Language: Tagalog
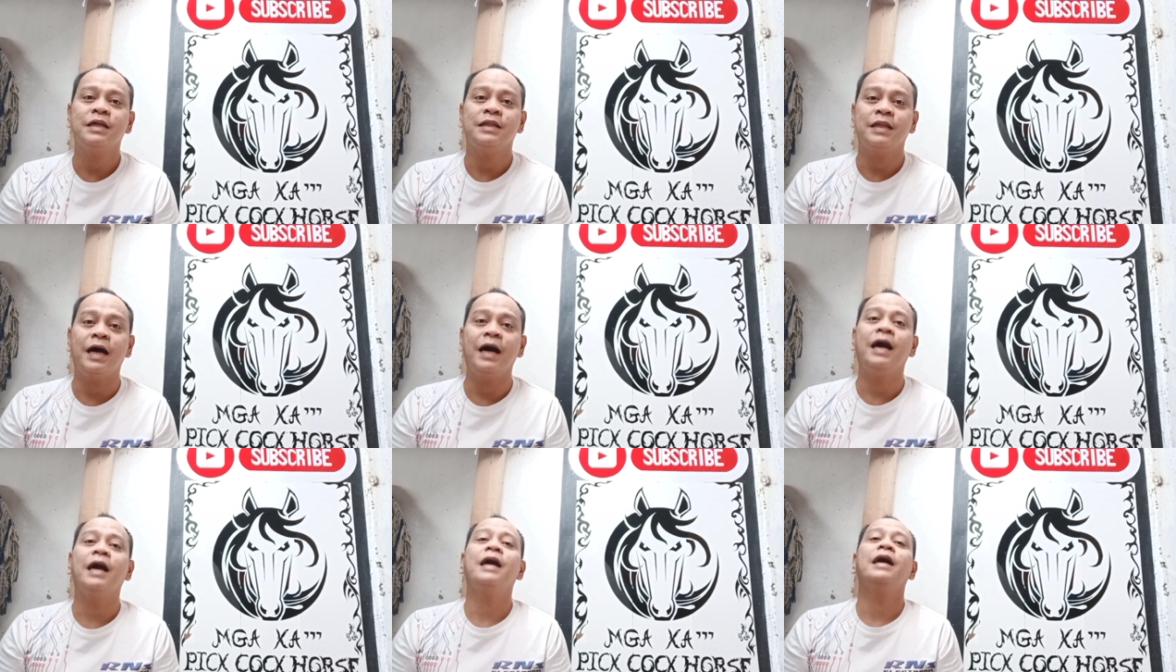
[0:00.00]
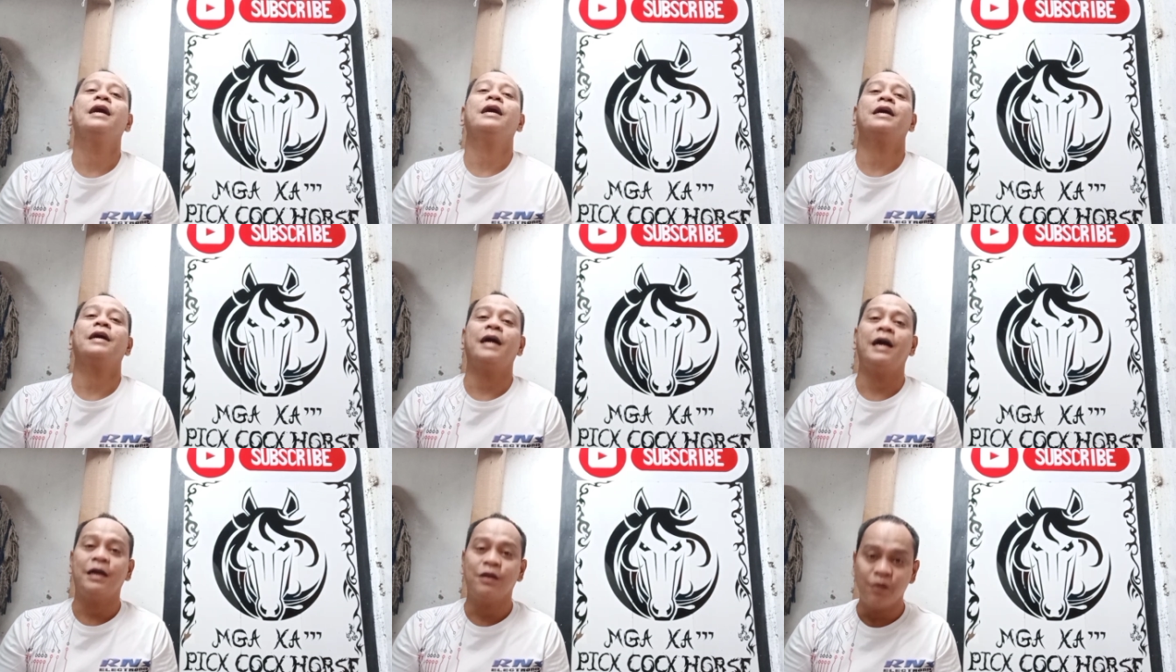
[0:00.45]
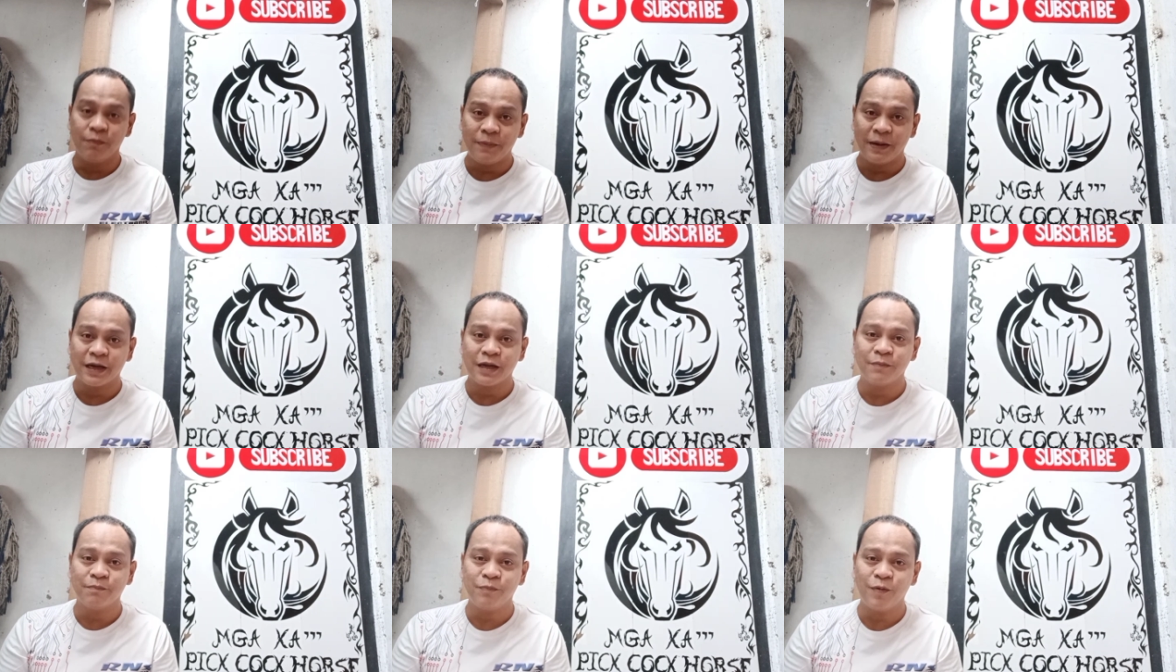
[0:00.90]
na kayo
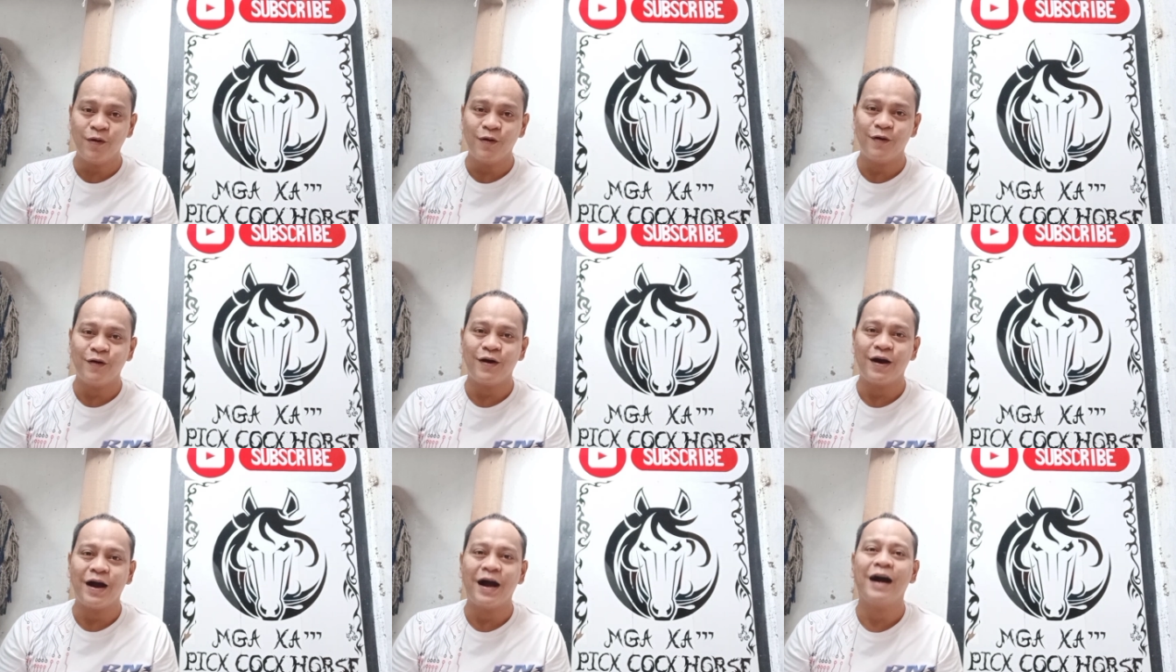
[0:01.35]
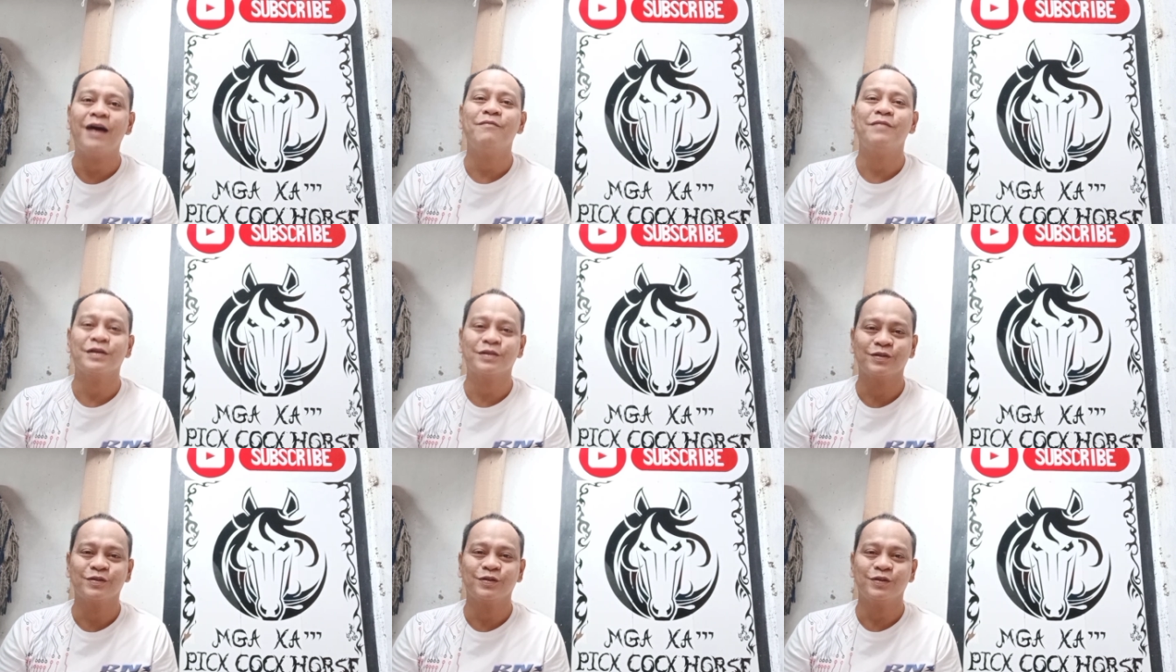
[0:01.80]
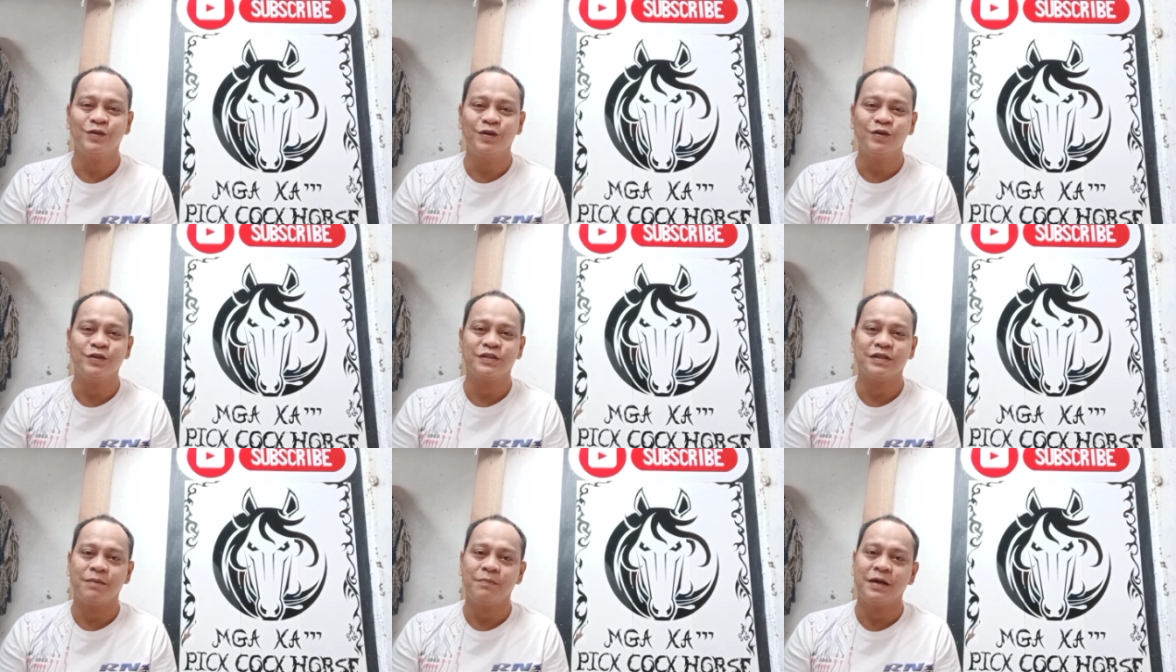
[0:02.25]
pa rin po ang
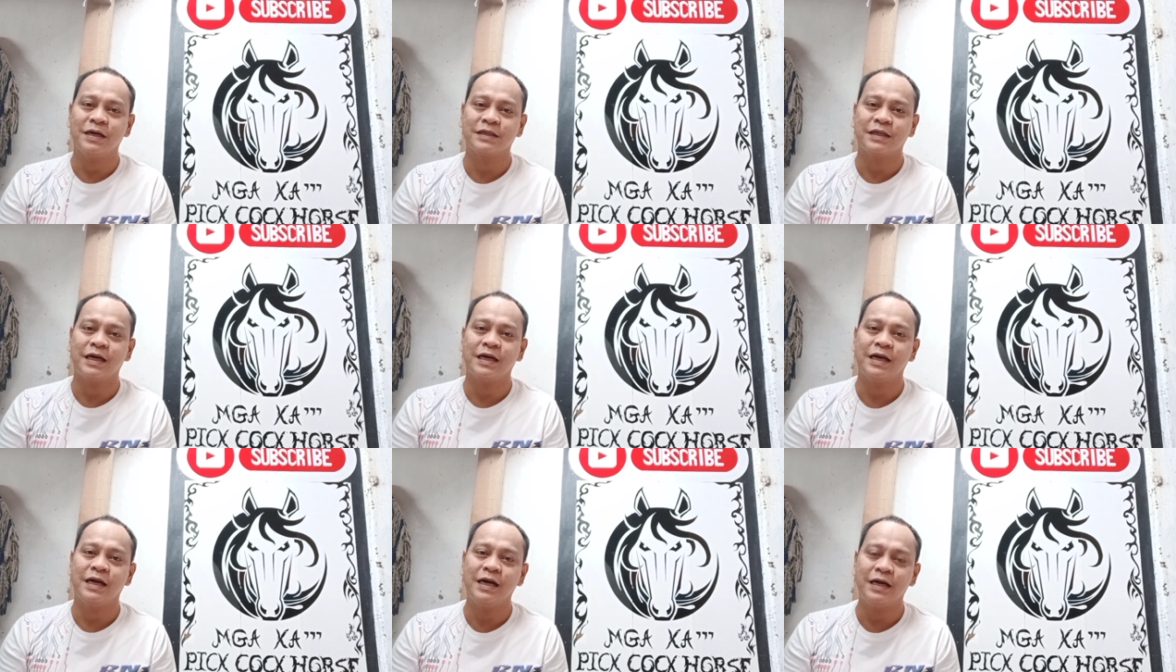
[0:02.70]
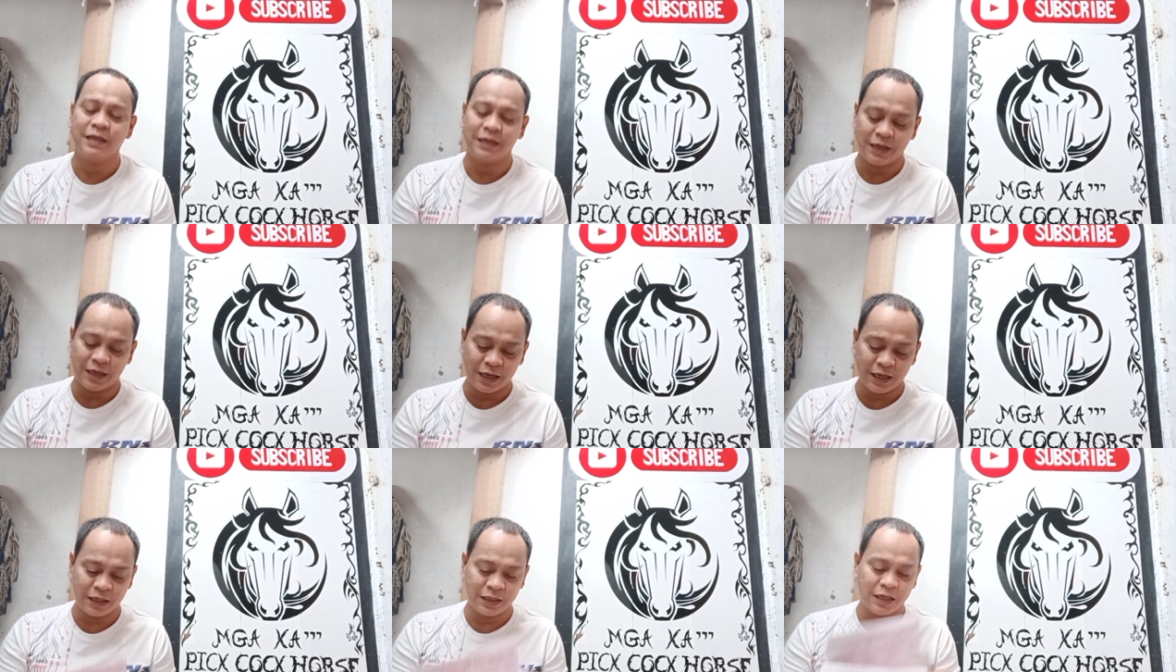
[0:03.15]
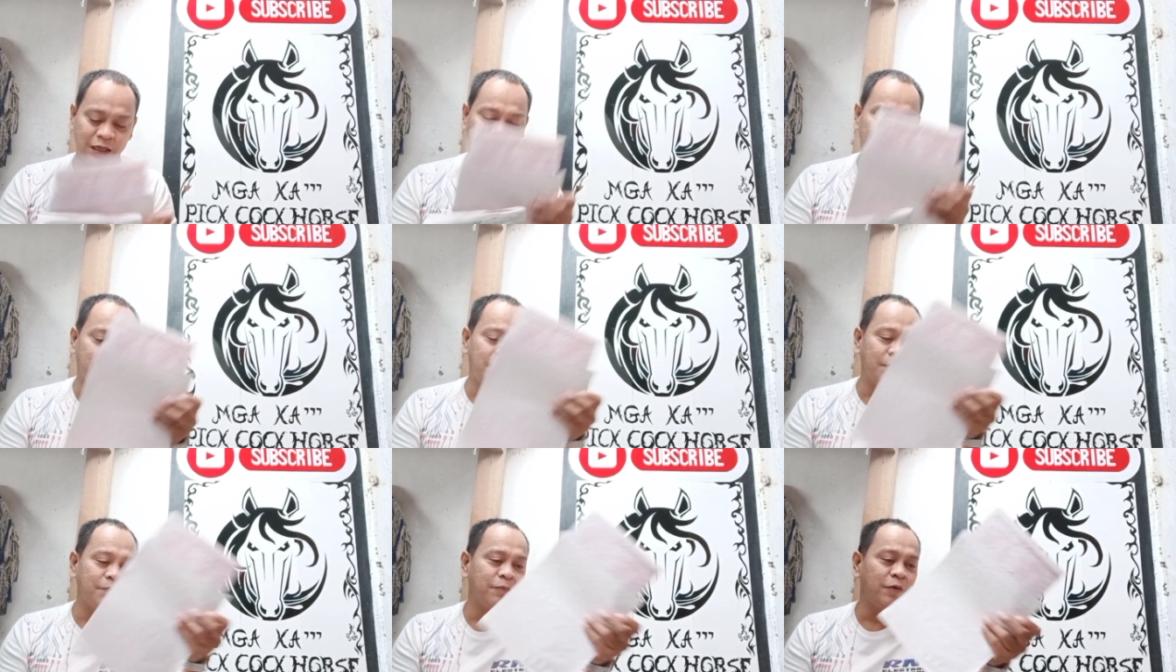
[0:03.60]
masusunod sa mga tayahan. Nakakilala
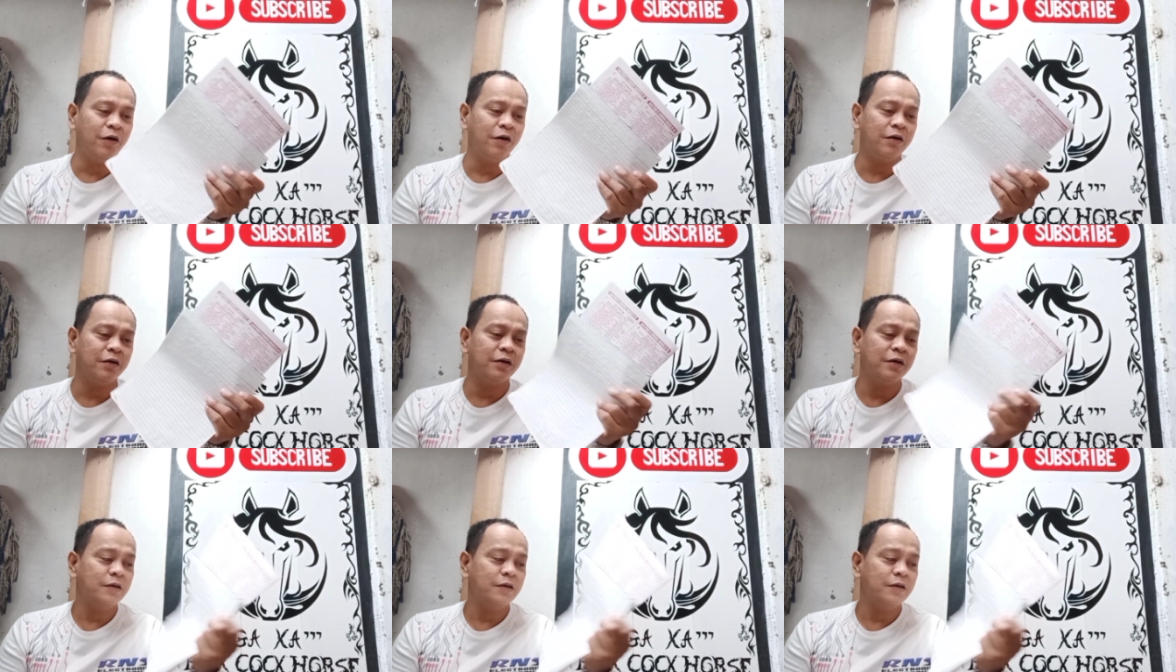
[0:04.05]
naman po.